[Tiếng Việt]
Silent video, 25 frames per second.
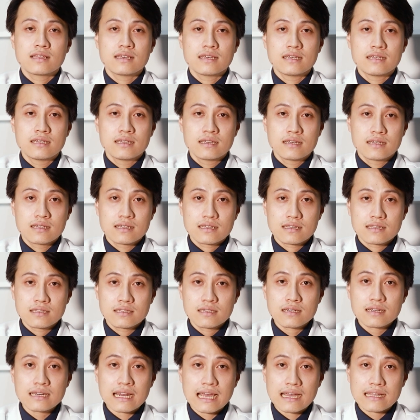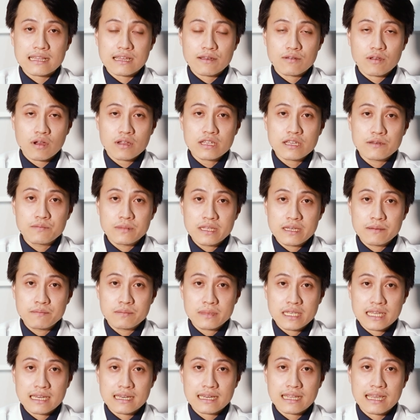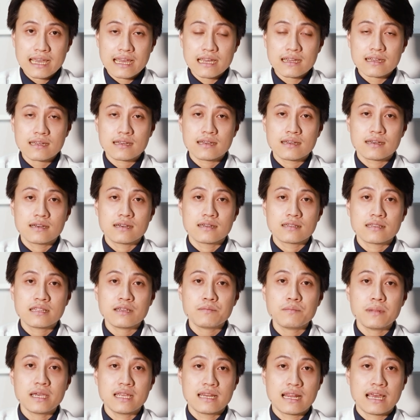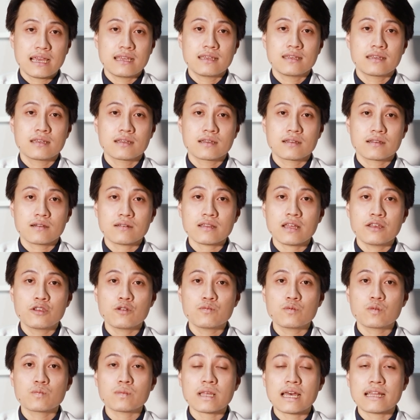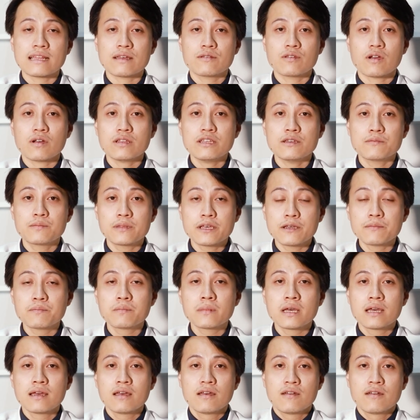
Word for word: Thì chức năng theo dõi nhịp tim trên các thiết bị này có thể giúp chúng ta theo dõi nhịp tim